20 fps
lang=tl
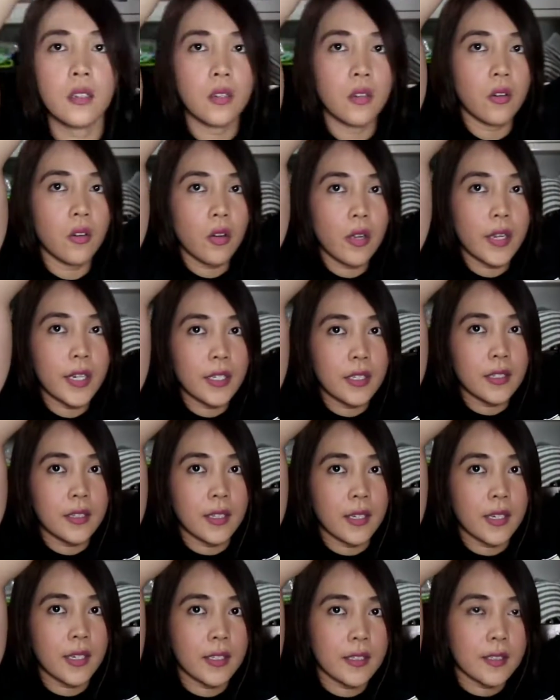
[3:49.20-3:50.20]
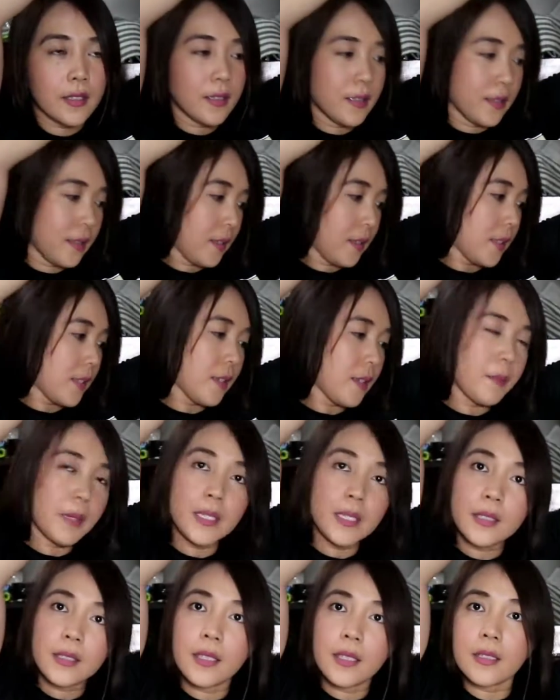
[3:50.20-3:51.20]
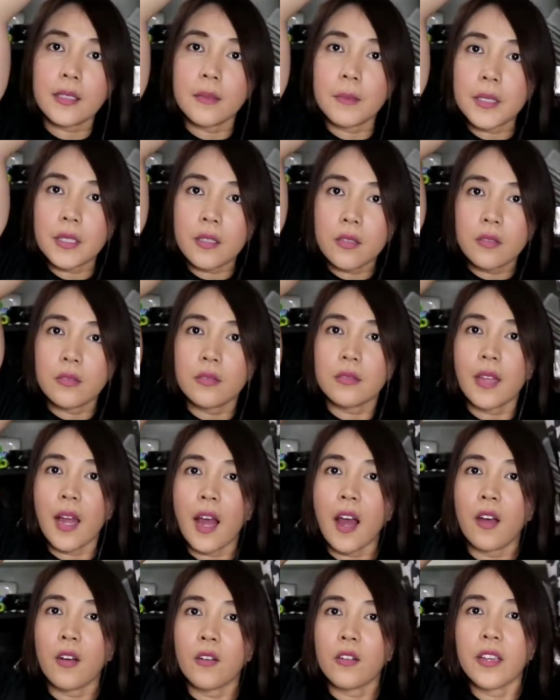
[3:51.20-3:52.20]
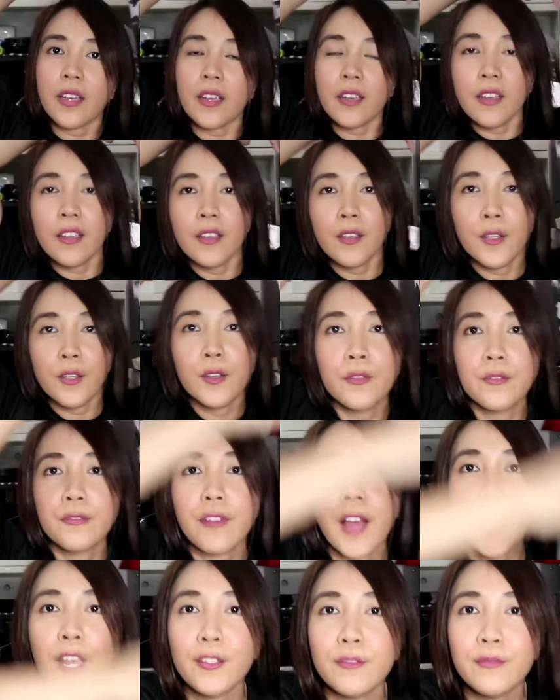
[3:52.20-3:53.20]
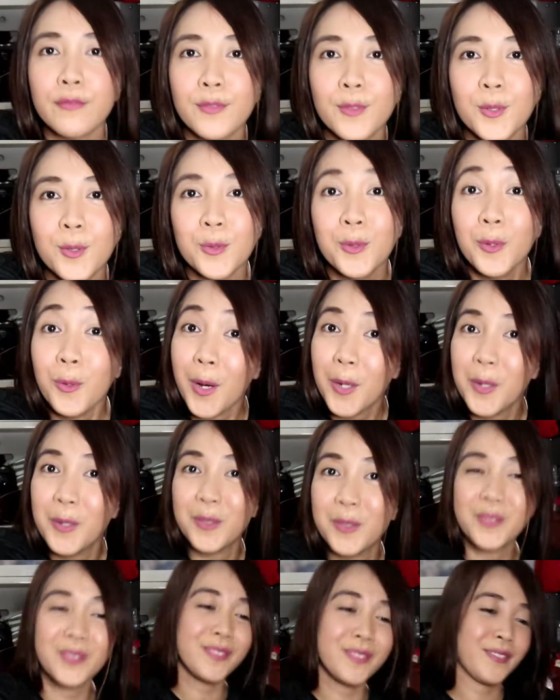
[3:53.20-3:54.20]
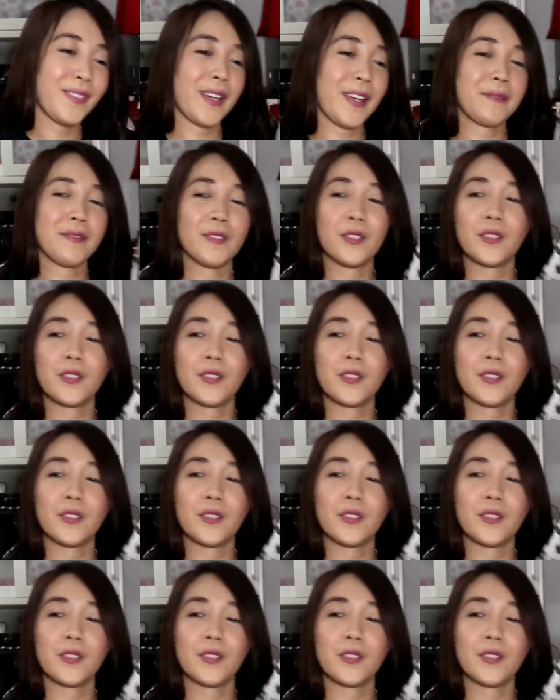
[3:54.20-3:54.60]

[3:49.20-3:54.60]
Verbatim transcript: Okay na din. Kasi maliit lang naman akong tao eh. 5'2". 5'2